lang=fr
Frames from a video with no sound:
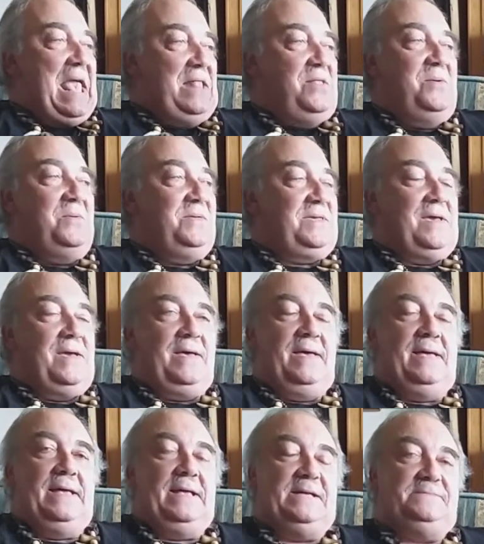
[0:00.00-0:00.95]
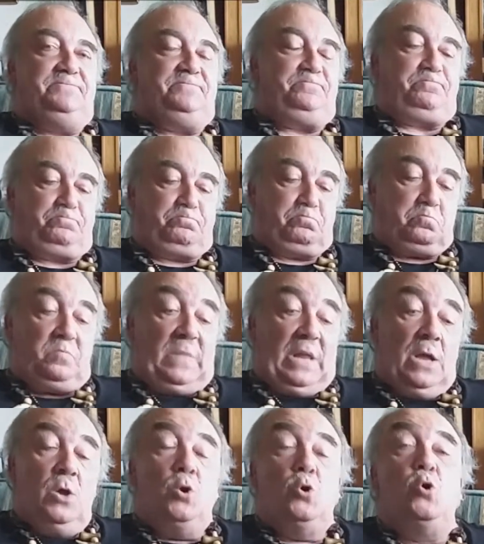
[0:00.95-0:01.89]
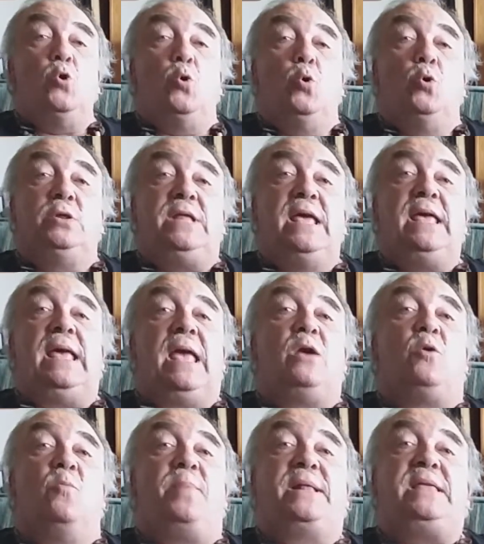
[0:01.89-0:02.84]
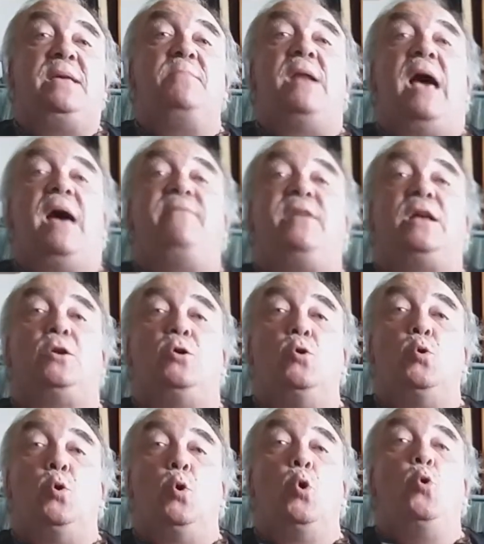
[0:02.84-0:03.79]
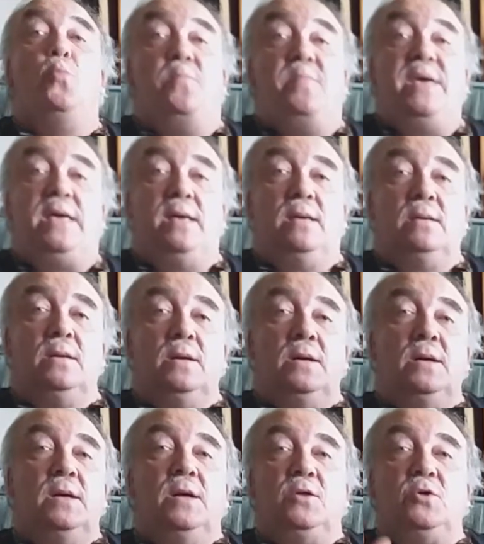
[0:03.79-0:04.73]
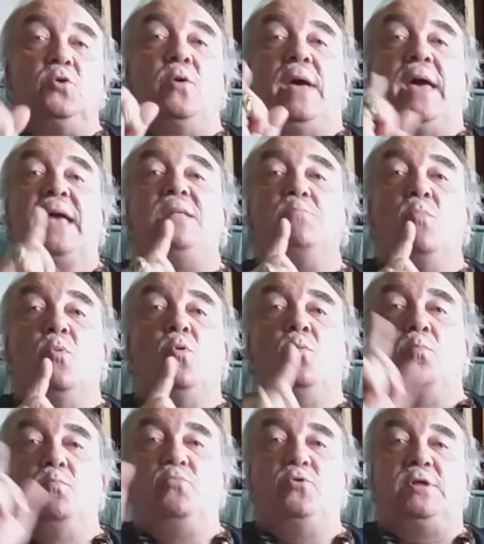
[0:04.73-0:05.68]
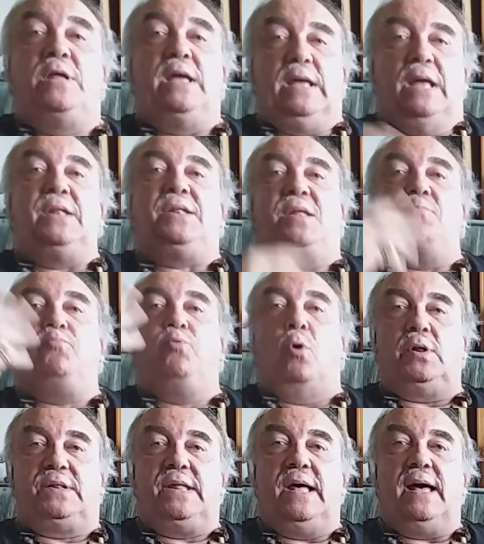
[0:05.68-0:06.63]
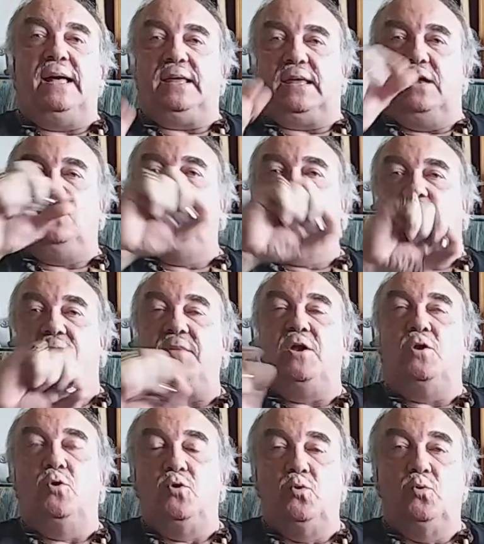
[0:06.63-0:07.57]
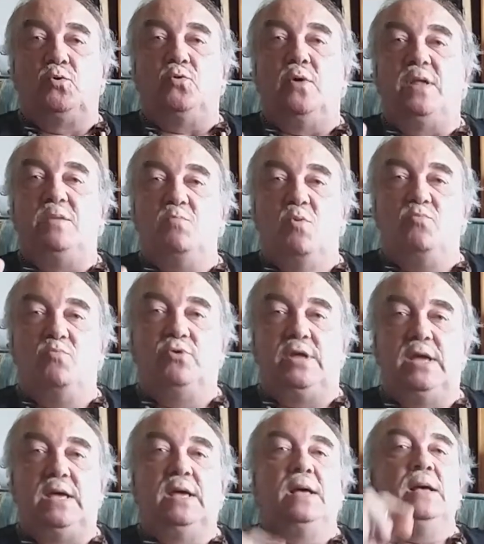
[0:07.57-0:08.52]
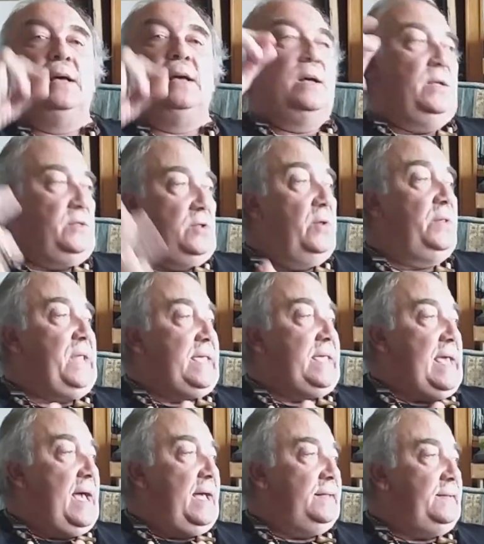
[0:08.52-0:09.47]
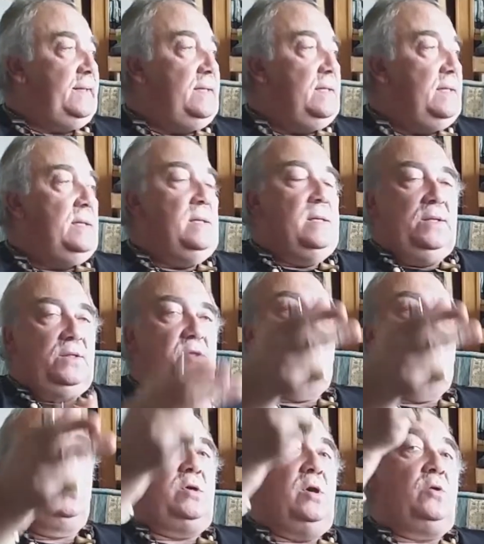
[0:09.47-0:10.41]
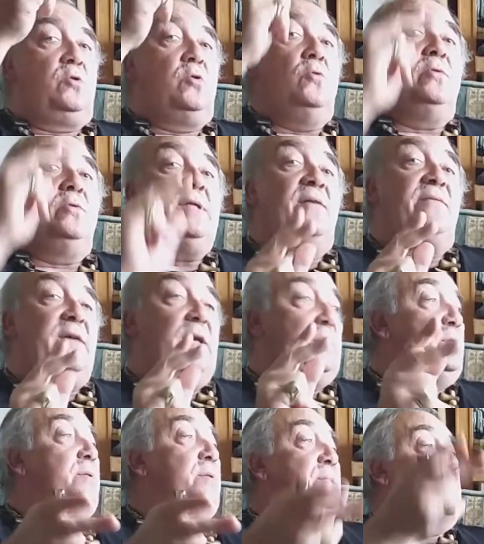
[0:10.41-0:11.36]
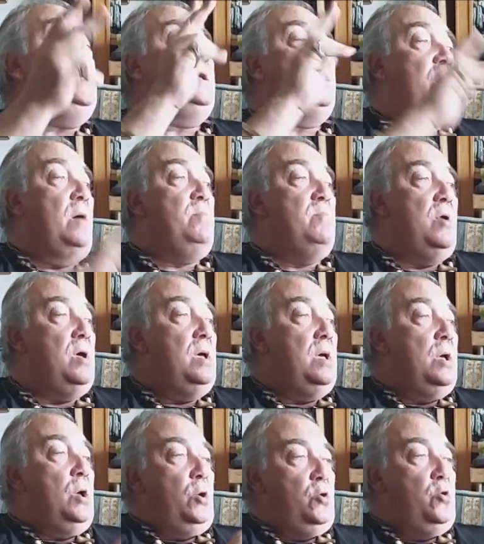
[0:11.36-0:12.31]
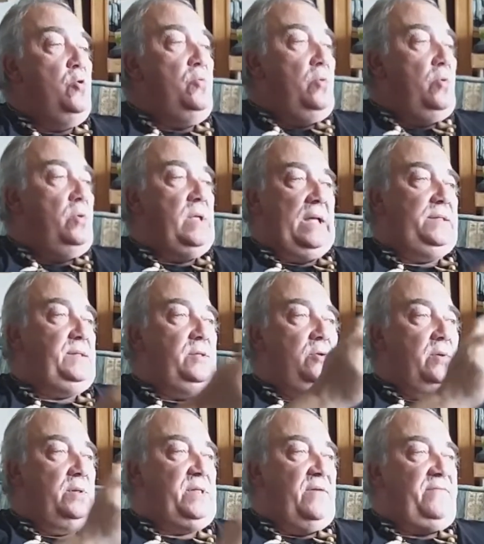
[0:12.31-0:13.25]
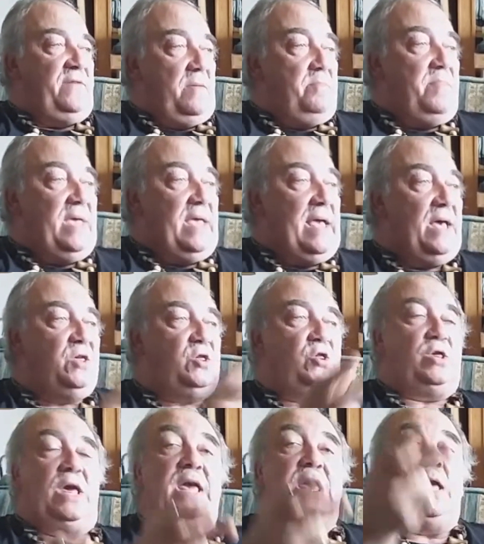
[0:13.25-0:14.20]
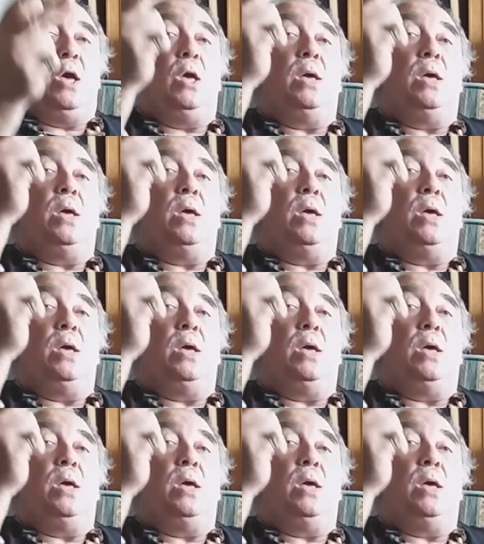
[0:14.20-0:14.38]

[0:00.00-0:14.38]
et donc le OD est compatible avec le EB de Edmond Boudet. Et c'est pour ça qu'il nous a mis le nom de Edmond Boudet dans sa carte. Donc, que l'on inverse aussi comme le. Donc, ça fait BH et